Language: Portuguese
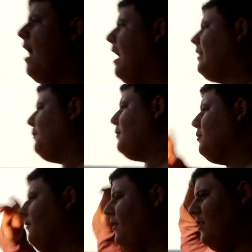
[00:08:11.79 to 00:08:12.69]
Até o
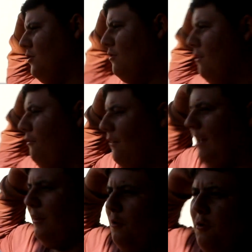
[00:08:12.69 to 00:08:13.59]
próximo vídeo.
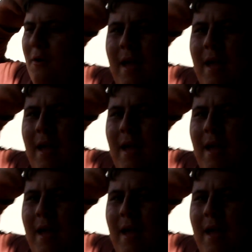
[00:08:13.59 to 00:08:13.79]
Falou,